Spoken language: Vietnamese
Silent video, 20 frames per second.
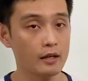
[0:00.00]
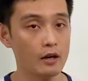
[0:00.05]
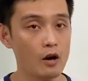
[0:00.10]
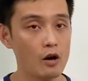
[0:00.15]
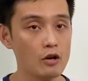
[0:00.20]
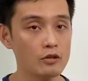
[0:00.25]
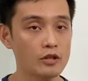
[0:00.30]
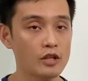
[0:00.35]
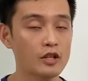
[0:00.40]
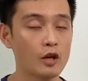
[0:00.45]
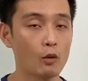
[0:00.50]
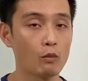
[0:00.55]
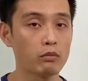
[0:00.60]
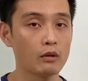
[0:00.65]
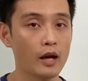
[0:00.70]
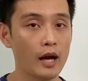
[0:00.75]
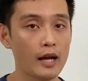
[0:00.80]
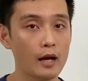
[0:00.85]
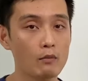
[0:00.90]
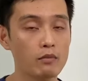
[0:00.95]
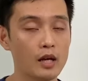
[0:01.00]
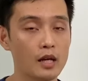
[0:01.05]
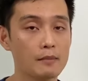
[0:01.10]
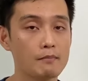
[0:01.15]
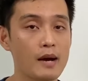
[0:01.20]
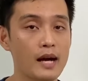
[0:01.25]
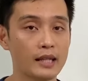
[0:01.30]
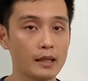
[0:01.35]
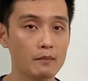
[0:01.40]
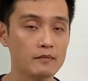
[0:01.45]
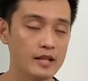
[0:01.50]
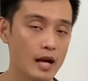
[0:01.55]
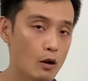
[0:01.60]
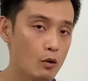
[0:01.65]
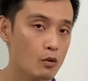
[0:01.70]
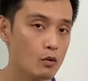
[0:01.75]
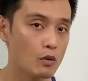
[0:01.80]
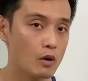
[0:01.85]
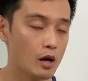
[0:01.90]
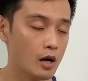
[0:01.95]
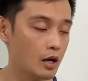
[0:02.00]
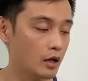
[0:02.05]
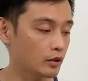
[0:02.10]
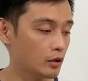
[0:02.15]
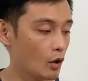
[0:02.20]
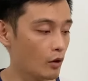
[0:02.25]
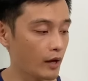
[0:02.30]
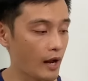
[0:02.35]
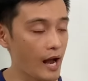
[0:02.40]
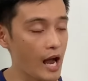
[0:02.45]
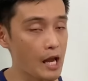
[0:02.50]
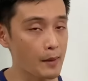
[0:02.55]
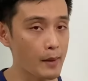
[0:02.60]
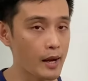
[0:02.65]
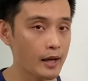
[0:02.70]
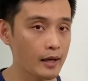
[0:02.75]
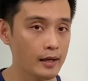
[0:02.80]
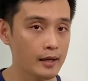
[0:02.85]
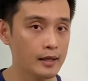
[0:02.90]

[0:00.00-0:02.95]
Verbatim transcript: nó sử dụng cái ống kính 3.6 à, ờ, cho cả hai mắt